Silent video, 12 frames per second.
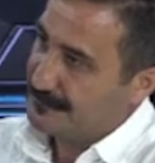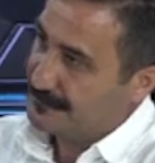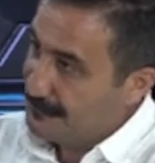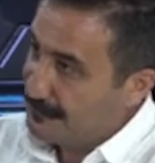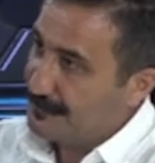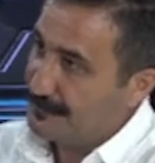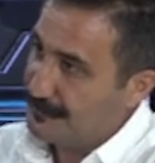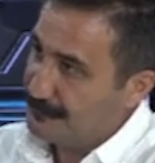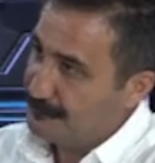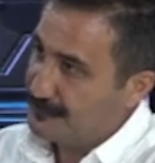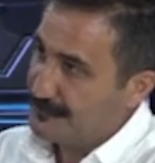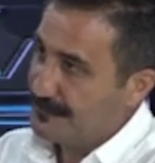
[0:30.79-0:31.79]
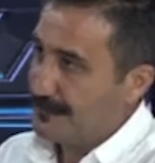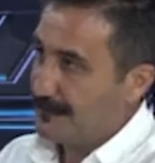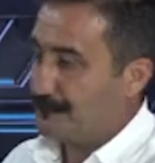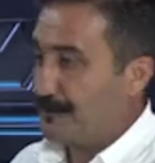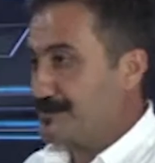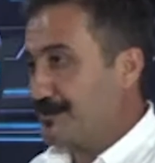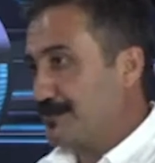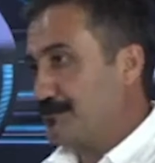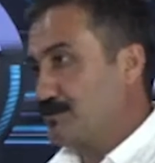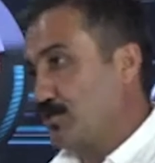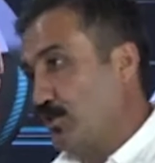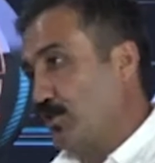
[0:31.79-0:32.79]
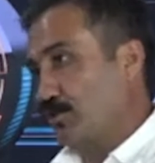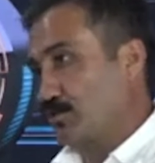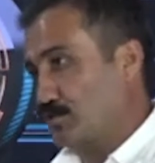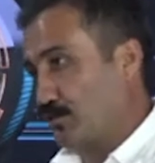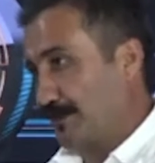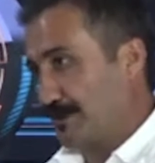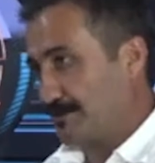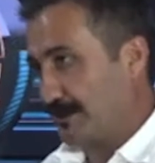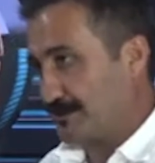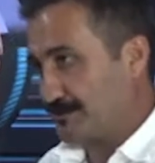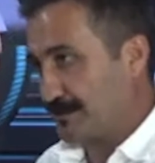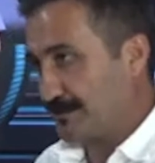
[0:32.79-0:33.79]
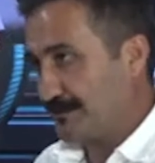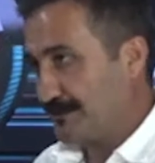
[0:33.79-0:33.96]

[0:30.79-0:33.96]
yakalayıp pazarımızı öyle oluşturmaya çalıştık.